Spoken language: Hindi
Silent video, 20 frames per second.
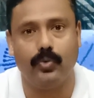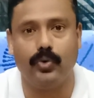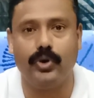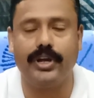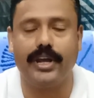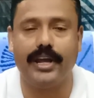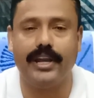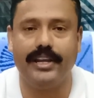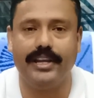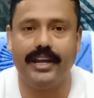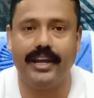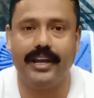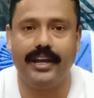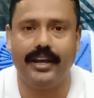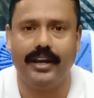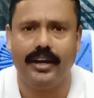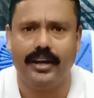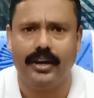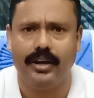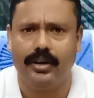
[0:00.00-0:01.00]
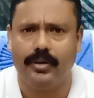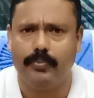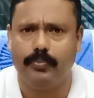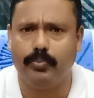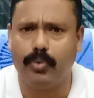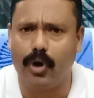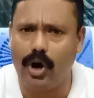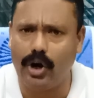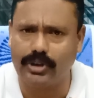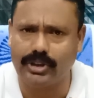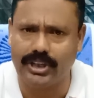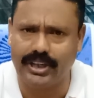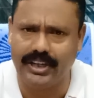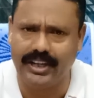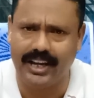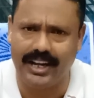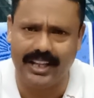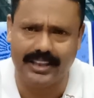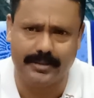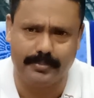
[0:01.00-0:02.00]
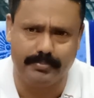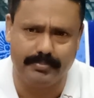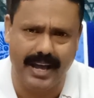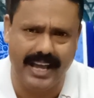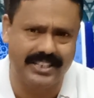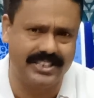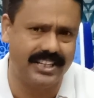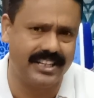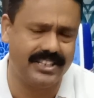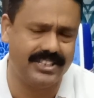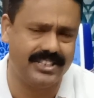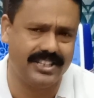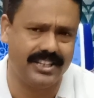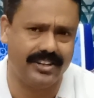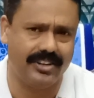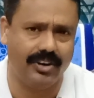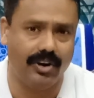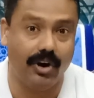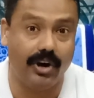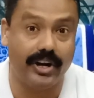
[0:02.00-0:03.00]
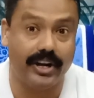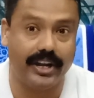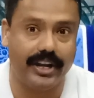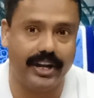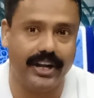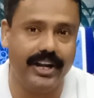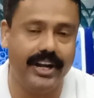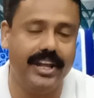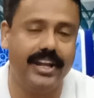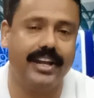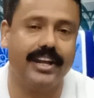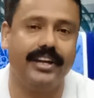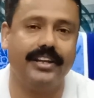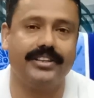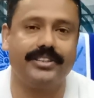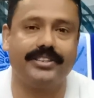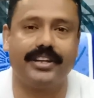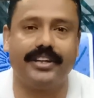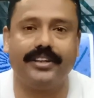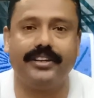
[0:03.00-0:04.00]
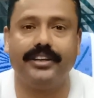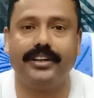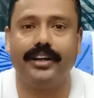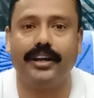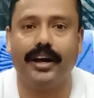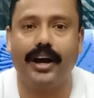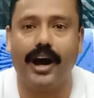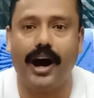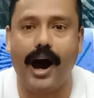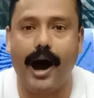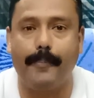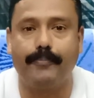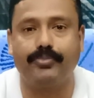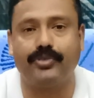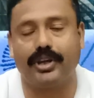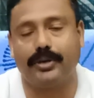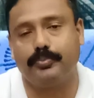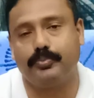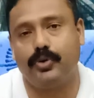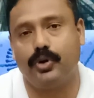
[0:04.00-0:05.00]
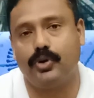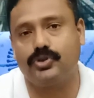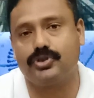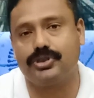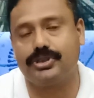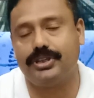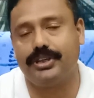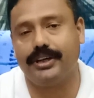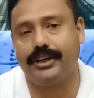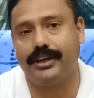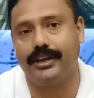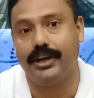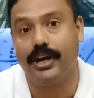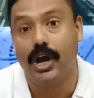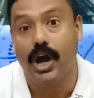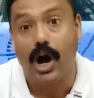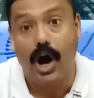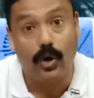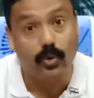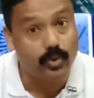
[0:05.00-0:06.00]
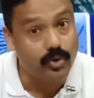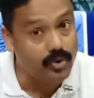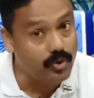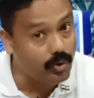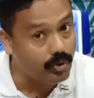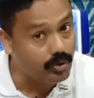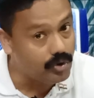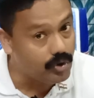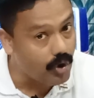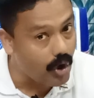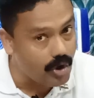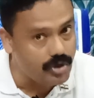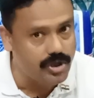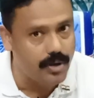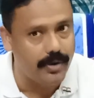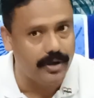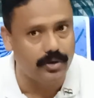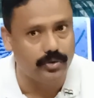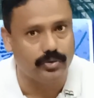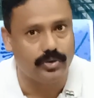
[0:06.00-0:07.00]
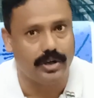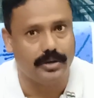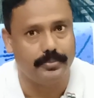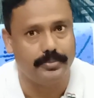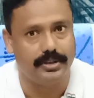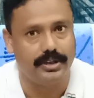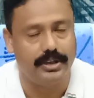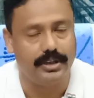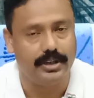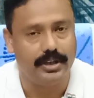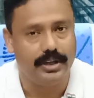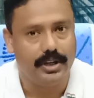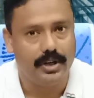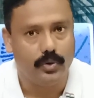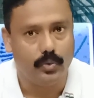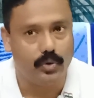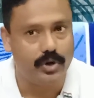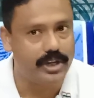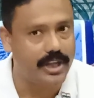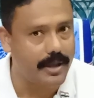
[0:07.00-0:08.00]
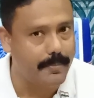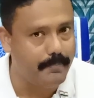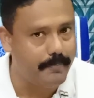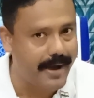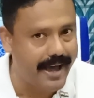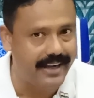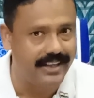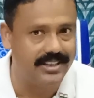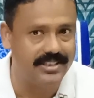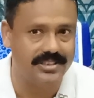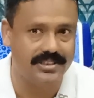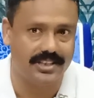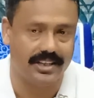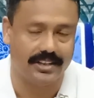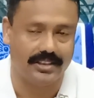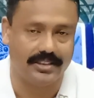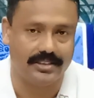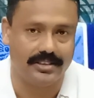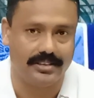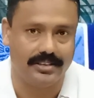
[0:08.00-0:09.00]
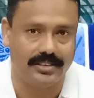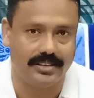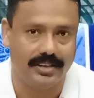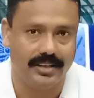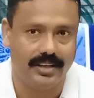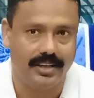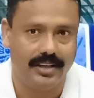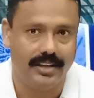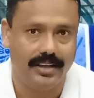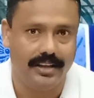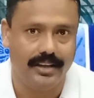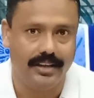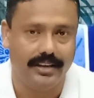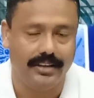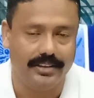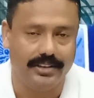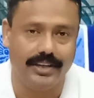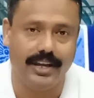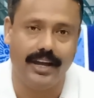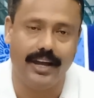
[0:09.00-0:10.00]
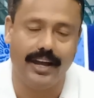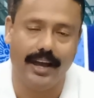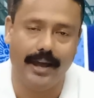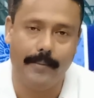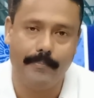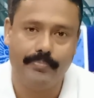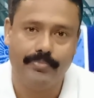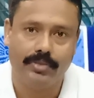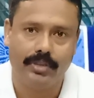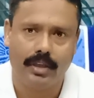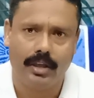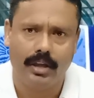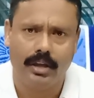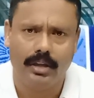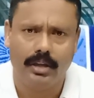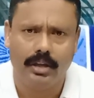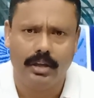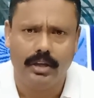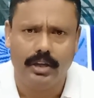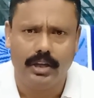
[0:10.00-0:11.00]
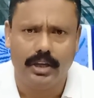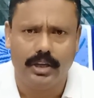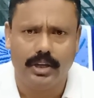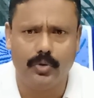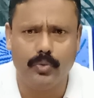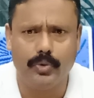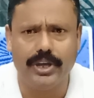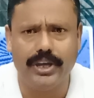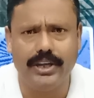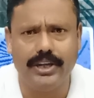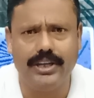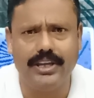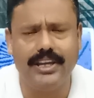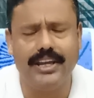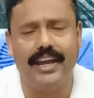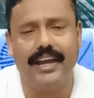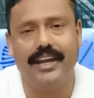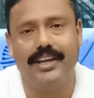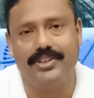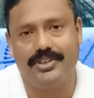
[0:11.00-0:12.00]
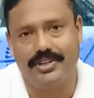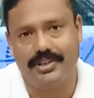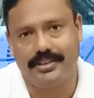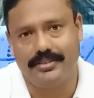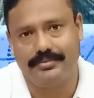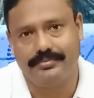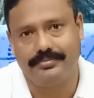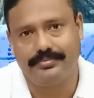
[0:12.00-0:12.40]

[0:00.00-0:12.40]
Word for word: उनके लिए बहुत ही गलत मैसेज और इंडिकेशन आप तक पहुंचती है और उन नौजवानों तक भी उनकी पेरेंट्स तक यह है क्योंकि इनकी एज